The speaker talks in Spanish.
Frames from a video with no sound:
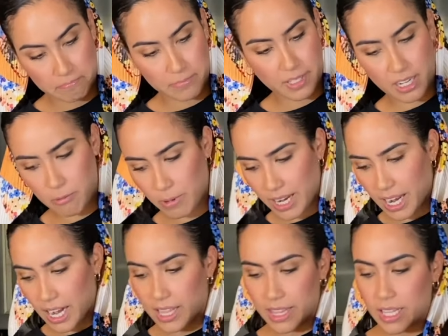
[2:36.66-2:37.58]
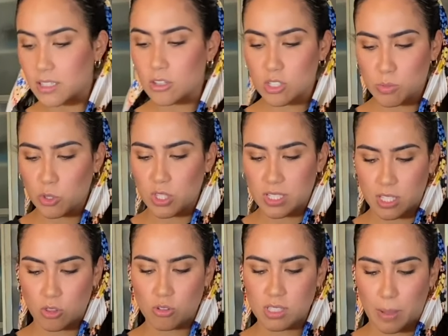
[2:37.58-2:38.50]
Tiene buena calidad, los
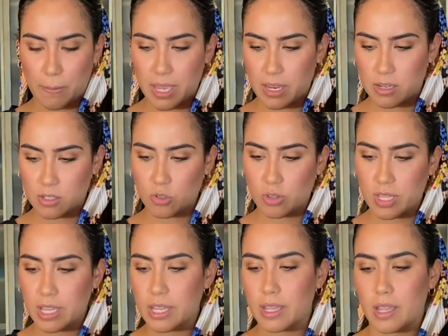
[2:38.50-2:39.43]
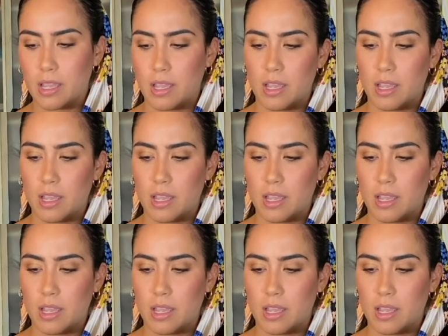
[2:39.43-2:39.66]
botecitos también son de